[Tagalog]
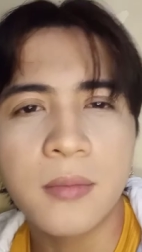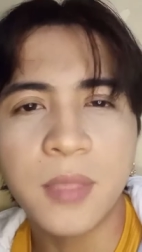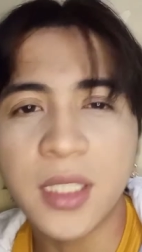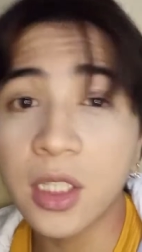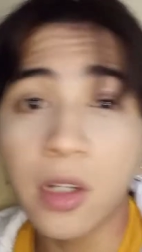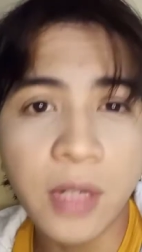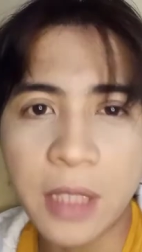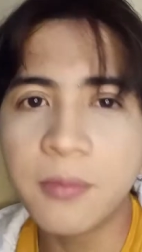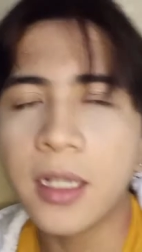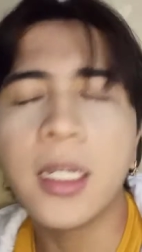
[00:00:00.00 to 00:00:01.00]
Mr.
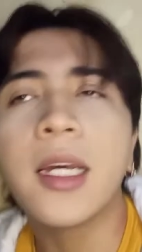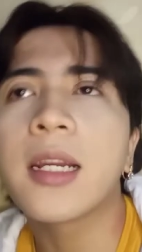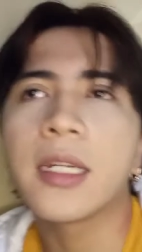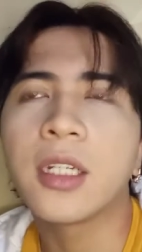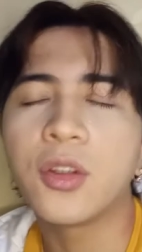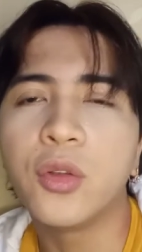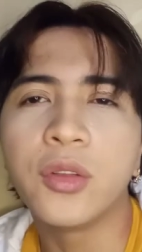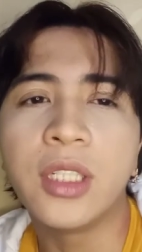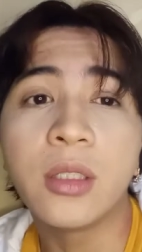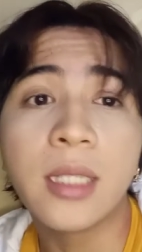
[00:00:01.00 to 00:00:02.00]
Ray Valera. Nandun
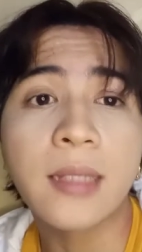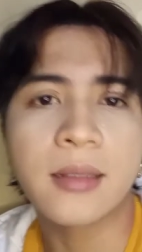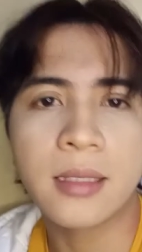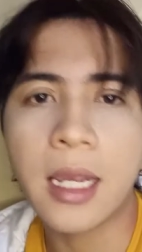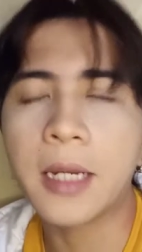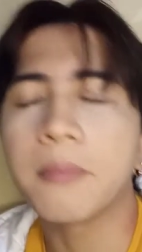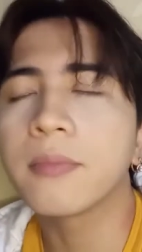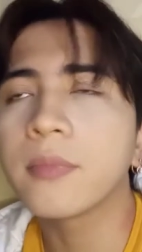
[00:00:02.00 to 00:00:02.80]
din that time.